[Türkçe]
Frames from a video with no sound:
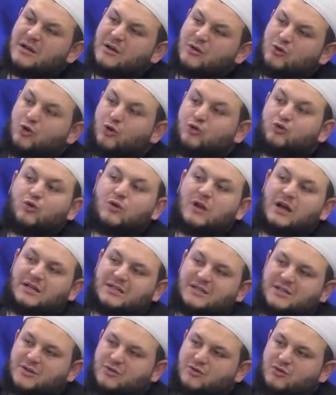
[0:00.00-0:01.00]
Kötü
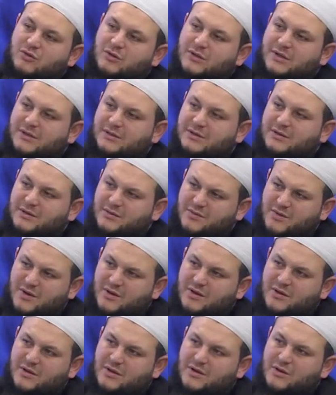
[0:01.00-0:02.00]
lanse ediyorlar. Değil Hı.
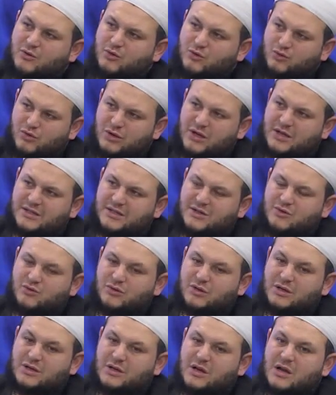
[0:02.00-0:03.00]
mi? Kötü lanse
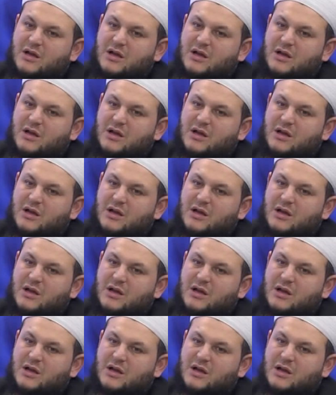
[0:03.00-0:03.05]
ediyorlar.